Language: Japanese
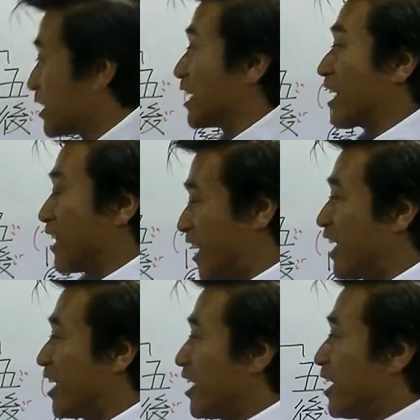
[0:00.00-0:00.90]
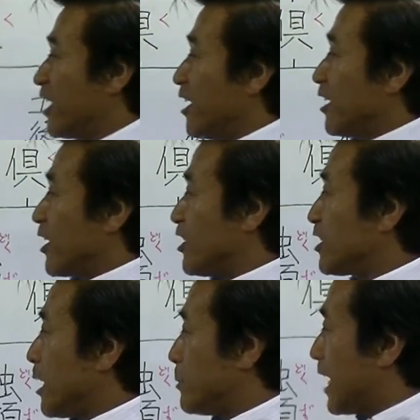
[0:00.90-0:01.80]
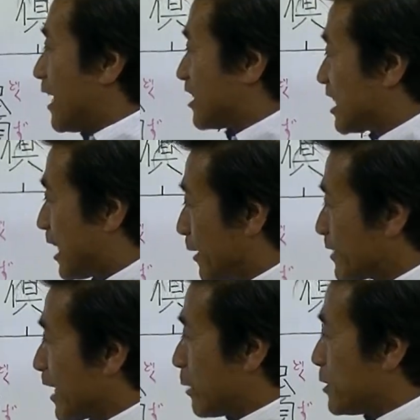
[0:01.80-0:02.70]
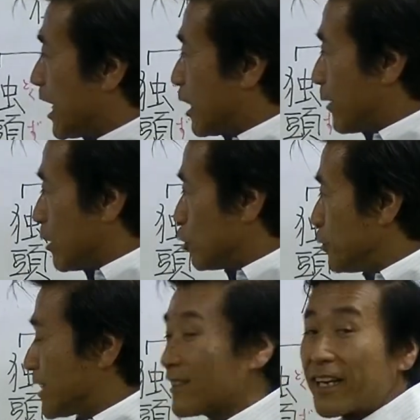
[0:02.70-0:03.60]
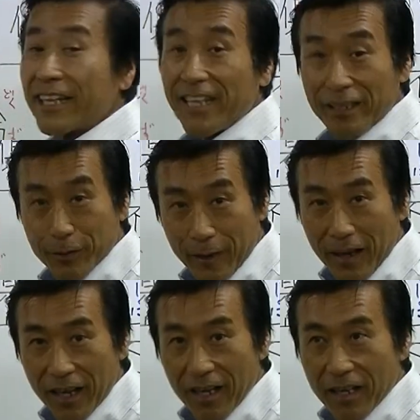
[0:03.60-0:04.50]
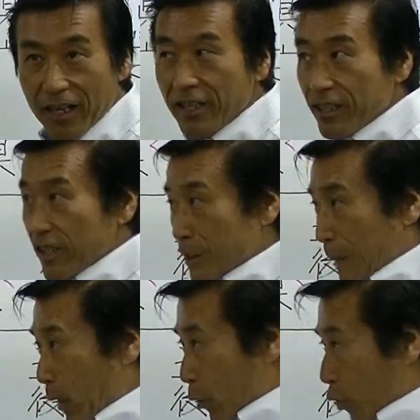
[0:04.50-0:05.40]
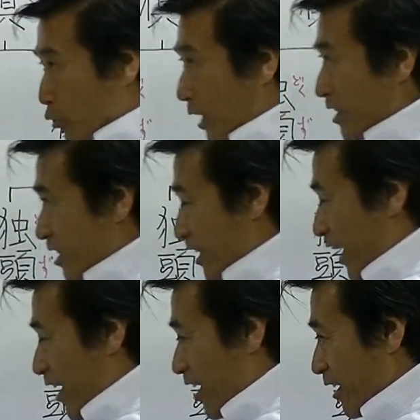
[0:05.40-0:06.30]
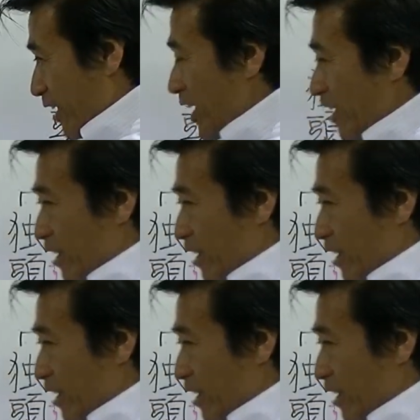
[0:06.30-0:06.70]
だからね決して未来幸せな未来は生み出されないんですわ今おろすかにしてね、